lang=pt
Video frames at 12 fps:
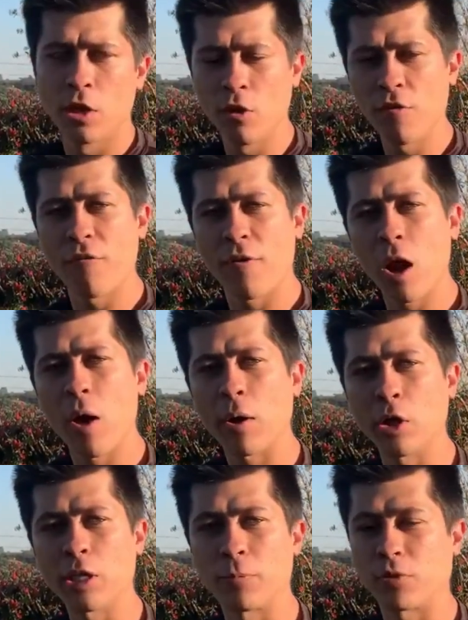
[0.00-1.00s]
E eu vou falar uma
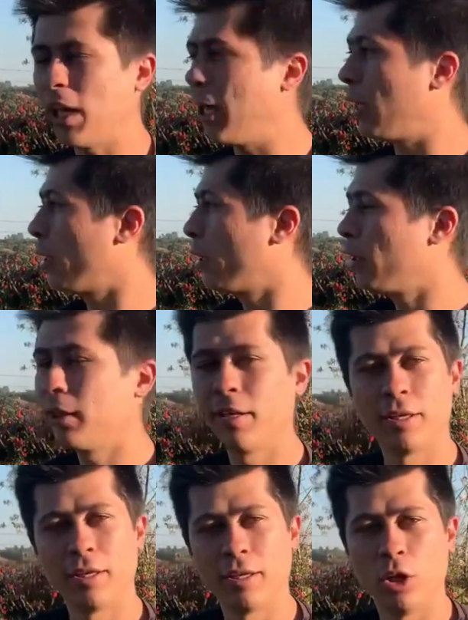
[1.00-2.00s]
coisa para você,
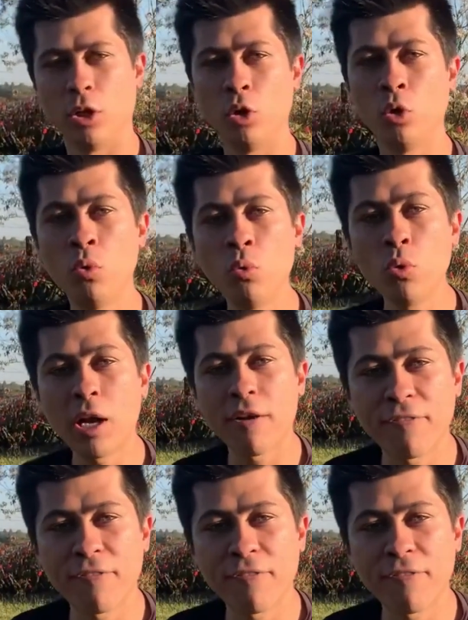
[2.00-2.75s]
Nunca